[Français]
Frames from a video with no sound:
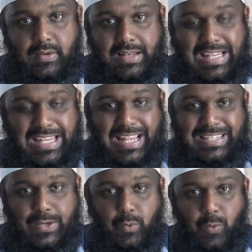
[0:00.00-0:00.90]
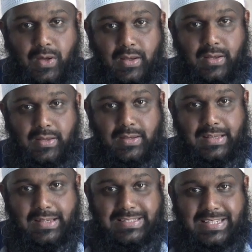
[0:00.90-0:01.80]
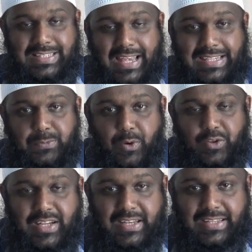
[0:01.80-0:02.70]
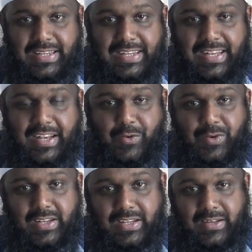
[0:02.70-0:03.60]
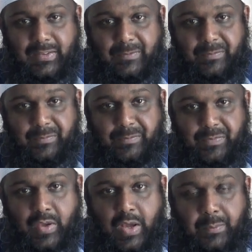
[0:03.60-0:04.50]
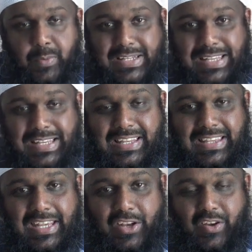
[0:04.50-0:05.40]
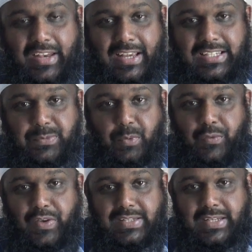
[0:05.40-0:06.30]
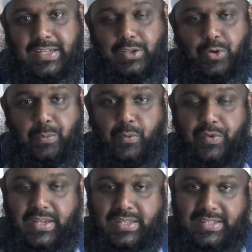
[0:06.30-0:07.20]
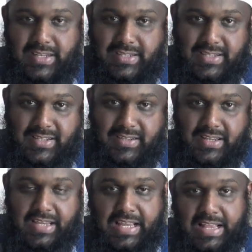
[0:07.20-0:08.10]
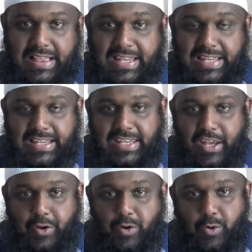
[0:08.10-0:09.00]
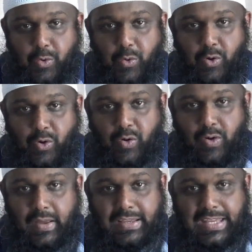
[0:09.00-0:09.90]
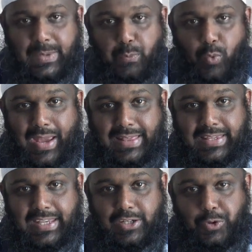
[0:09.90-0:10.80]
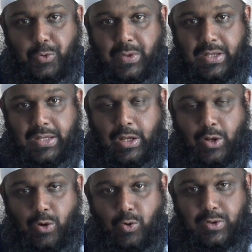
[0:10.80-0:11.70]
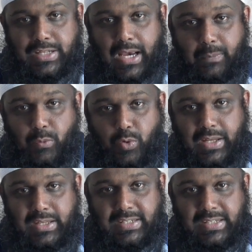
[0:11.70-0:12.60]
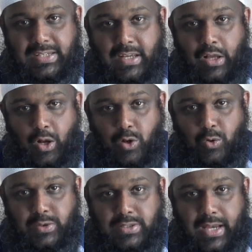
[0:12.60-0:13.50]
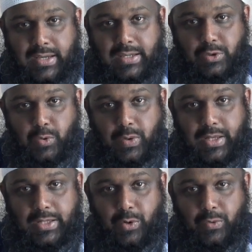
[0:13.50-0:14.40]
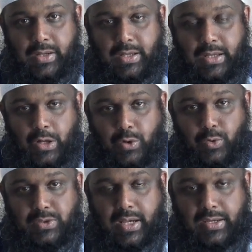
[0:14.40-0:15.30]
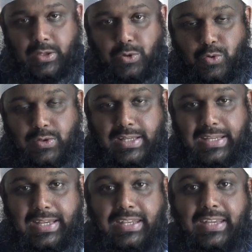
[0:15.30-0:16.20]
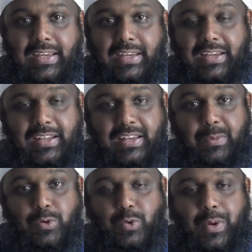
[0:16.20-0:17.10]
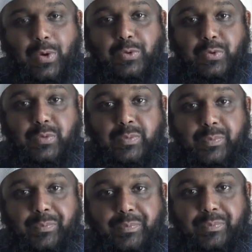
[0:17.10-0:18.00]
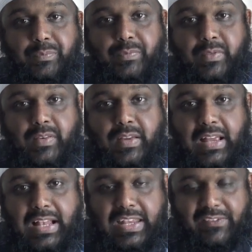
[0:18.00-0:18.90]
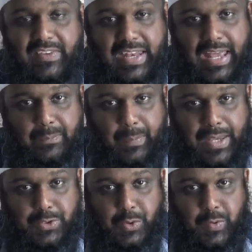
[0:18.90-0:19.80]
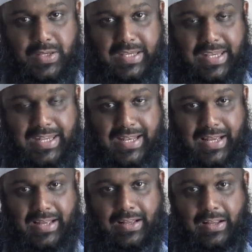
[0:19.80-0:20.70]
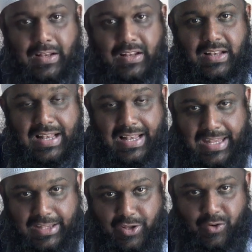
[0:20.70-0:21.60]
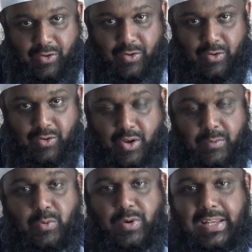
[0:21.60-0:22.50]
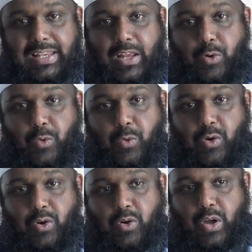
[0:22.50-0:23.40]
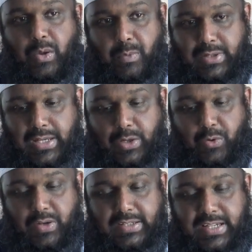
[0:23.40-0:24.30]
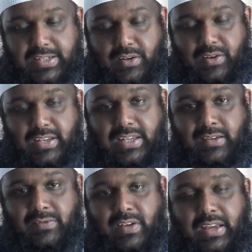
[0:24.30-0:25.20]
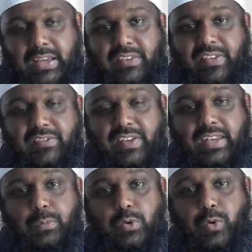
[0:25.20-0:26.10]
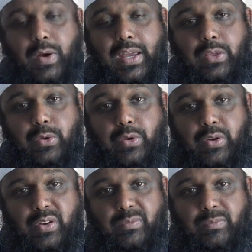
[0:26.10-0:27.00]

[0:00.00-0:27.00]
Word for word: Lila c'est quoi C'est sa spiritualité qui est là dedans Lila. Parce qu'il est lié récit prophétique qui se prophète en ça. Il dans le Coran qui dit pour être questionné. Le chaque mot qu'il dit, le chaque qui qu'il dit tendait, le chaque chose qu'il dit Il prend ses précaution. Il a une personne qui est là, l'étant, pour lui lire le Coran. Parce qu'il connaît ça, c'est le livre qui vient de pour son créateur.